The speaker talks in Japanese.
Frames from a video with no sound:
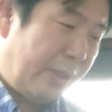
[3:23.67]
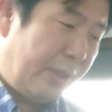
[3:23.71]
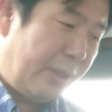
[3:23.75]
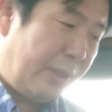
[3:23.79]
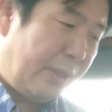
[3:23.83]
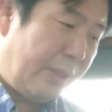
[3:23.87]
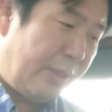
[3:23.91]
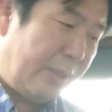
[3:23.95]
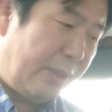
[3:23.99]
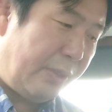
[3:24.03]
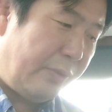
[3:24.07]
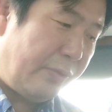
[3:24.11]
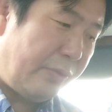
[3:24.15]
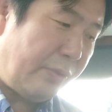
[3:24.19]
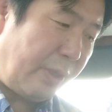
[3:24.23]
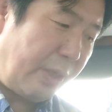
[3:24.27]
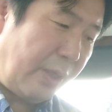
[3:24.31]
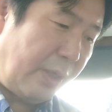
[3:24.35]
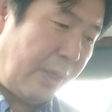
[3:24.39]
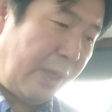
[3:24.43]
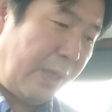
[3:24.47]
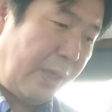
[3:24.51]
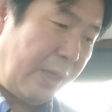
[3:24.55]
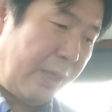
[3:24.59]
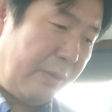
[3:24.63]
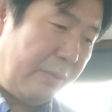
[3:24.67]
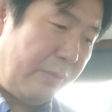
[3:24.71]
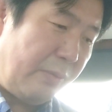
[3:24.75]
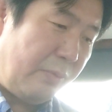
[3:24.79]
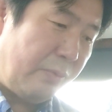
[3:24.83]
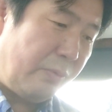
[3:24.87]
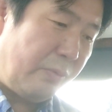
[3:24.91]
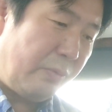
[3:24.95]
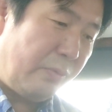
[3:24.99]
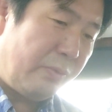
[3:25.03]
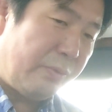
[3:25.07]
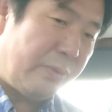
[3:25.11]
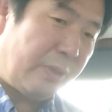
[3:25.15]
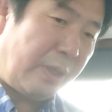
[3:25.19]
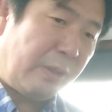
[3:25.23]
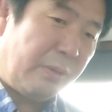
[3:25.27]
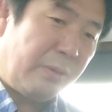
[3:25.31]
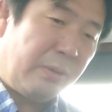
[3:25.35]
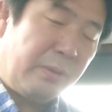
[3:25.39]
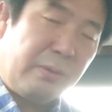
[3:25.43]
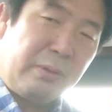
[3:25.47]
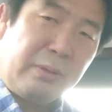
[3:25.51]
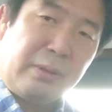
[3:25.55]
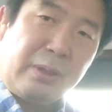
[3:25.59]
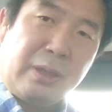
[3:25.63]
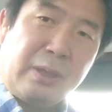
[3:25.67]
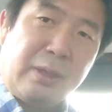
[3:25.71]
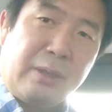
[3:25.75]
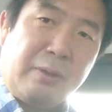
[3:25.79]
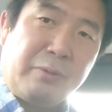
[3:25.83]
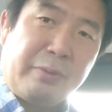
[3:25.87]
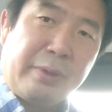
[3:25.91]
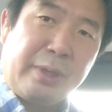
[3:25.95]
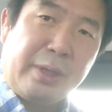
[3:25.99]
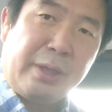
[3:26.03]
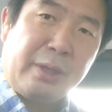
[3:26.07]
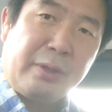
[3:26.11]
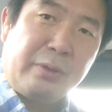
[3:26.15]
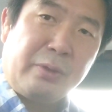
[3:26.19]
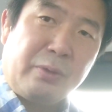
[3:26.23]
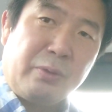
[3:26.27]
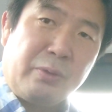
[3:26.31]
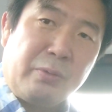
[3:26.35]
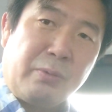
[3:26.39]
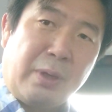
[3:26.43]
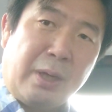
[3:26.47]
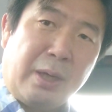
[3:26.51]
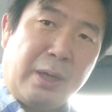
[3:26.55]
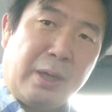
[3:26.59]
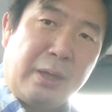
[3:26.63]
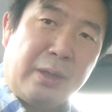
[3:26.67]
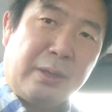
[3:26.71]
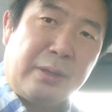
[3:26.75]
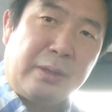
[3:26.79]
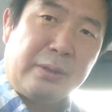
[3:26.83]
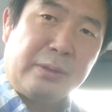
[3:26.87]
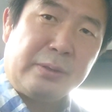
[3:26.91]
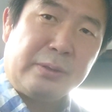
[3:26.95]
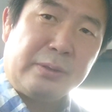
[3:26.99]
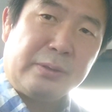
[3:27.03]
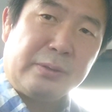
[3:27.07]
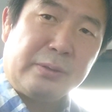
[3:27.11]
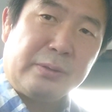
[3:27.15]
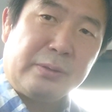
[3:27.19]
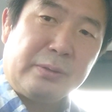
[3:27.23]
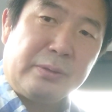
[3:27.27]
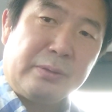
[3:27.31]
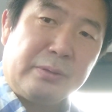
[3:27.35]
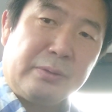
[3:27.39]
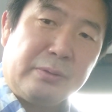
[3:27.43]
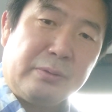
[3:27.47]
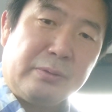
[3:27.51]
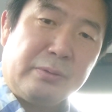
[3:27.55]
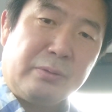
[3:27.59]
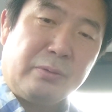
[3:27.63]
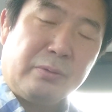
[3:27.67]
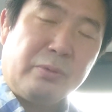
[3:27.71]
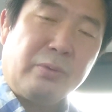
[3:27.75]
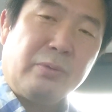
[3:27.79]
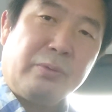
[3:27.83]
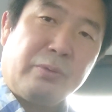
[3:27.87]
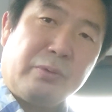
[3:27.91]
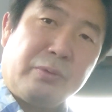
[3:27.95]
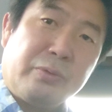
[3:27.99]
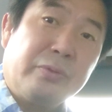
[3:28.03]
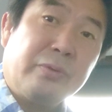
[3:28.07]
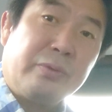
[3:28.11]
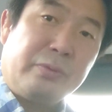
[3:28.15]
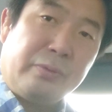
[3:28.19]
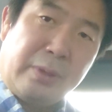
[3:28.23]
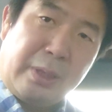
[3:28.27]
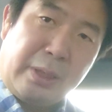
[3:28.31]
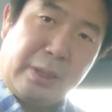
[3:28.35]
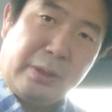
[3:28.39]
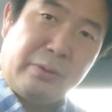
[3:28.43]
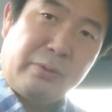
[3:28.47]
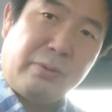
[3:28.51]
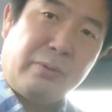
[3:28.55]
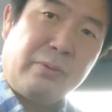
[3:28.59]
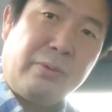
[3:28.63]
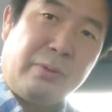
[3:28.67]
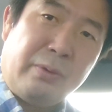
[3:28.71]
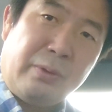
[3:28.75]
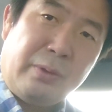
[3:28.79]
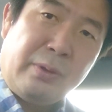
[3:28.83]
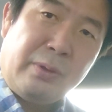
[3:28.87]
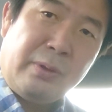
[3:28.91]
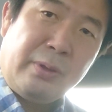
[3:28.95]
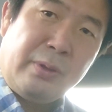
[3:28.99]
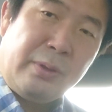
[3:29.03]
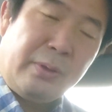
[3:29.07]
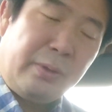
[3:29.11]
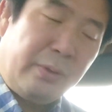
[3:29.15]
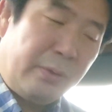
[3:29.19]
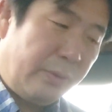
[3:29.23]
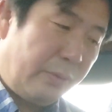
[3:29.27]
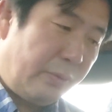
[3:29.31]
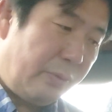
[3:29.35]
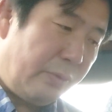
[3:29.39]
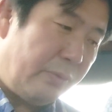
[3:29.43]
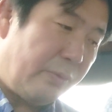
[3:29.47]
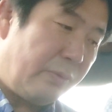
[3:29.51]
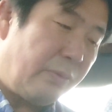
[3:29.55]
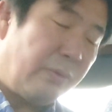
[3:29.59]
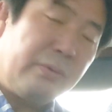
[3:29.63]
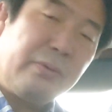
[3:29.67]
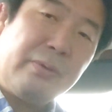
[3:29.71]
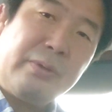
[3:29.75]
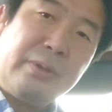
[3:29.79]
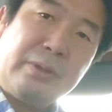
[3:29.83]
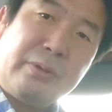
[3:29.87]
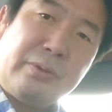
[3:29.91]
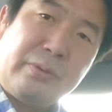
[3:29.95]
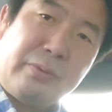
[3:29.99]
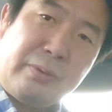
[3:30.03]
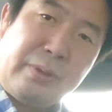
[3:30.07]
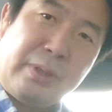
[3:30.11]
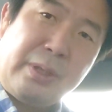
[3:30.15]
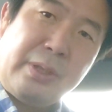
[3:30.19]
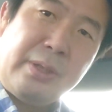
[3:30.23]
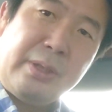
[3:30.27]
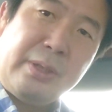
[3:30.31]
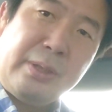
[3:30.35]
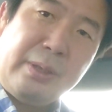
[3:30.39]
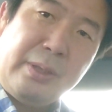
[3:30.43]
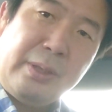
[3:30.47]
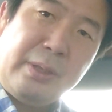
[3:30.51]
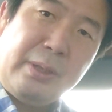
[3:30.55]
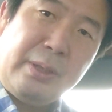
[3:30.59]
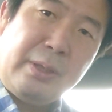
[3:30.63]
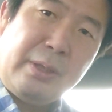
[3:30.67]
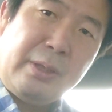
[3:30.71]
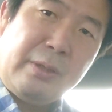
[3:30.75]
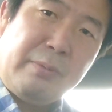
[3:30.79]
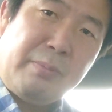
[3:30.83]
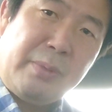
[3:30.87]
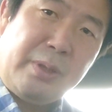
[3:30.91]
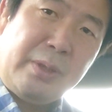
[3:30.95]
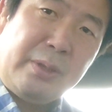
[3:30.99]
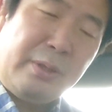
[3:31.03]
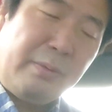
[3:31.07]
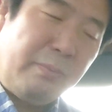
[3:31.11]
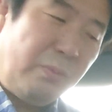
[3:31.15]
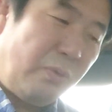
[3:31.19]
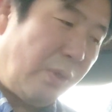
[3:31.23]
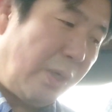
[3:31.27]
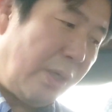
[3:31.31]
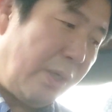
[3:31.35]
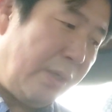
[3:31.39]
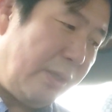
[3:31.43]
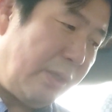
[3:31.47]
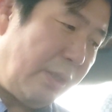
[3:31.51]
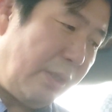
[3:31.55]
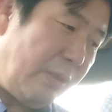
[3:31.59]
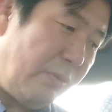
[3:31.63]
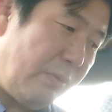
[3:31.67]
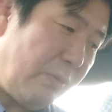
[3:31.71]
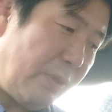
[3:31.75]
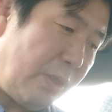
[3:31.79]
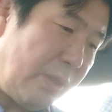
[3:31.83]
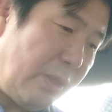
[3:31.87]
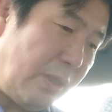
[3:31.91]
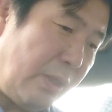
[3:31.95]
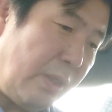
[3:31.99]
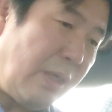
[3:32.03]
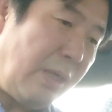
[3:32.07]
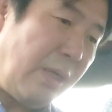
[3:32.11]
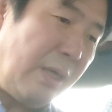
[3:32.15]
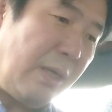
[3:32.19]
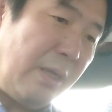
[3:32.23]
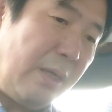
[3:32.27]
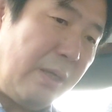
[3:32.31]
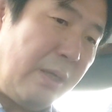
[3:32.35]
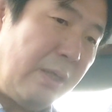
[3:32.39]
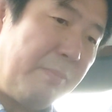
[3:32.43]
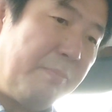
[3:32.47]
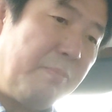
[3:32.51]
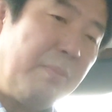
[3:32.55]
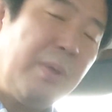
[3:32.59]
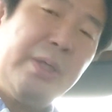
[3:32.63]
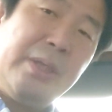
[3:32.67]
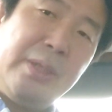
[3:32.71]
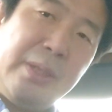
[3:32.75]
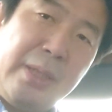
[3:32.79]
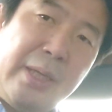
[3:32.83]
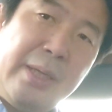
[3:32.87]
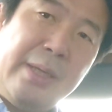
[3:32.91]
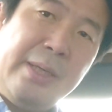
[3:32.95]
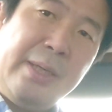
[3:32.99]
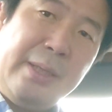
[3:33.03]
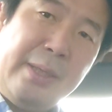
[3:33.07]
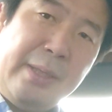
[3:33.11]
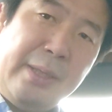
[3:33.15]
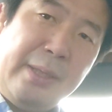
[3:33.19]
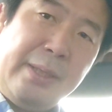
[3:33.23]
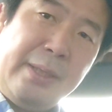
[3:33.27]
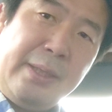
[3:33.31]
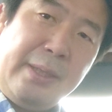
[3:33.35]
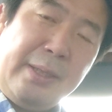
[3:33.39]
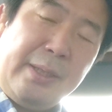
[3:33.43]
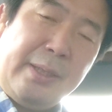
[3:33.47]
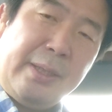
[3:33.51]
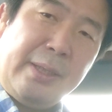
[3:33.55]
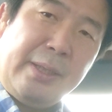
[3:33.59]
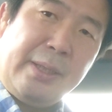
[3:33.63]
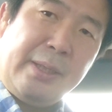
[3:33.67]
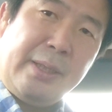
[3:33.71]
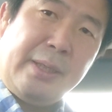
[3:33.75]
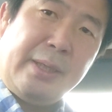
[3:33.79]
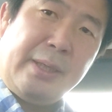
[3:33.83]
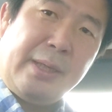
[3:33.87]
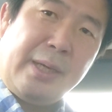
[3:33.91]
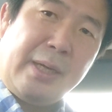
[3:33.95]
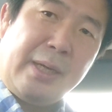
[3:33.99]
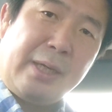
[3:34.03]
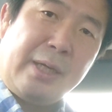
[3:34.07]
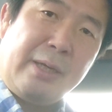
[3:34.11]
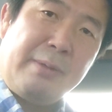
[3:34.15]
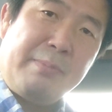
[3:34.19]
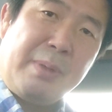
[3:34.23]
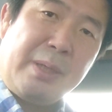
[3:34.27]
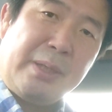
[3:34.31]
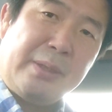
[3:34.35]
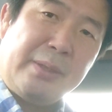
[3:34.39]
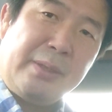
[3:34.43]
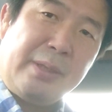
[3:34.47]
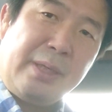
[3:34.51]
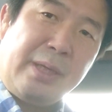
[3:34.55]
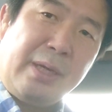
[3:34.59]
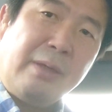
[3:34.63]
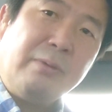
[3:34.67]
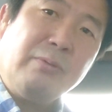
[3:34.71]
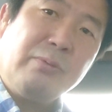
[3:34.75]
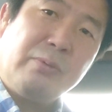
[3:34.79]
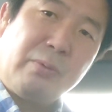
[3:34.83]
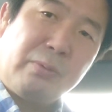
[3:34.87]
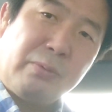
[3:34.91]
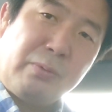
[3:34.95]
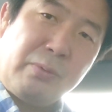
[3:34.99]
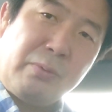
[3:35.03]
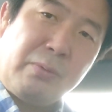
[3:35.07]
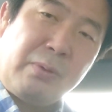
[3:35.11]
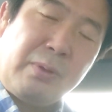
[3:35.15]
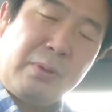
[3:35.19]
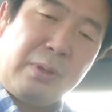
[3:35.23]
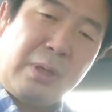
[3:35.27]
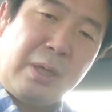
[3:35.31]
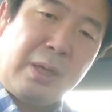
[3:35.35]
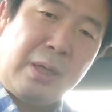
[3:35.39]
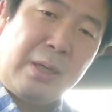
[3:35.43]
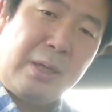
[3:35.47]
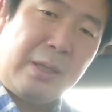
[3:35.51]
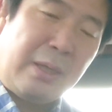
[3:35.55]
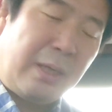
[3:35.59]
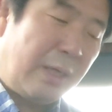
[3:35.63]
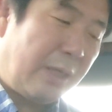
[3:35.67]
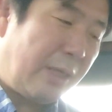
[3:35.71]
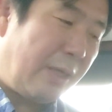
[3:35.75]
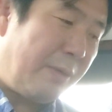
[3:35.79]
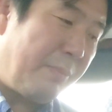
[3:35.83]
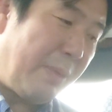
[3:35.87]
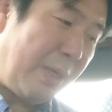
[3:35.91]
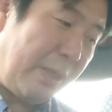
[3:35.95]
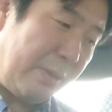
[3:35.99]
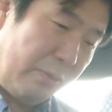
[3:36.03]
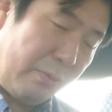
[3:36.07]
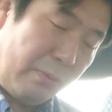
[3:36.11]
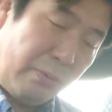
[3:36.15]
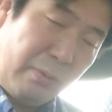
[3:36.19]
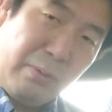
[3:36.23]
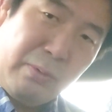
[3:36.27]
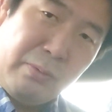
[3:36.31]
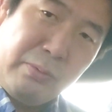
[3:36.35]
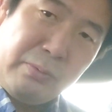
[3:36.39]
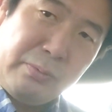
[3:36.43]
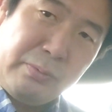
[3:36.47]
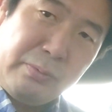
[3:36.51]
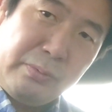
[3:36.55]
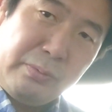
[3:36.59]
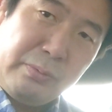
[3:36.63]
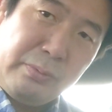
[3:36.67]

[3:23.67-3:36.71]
えー、ですからお父さんからの影響はほとんど少ないということですよねまあでも相手の方がやっぱりね、えー、げまんであることあげまんの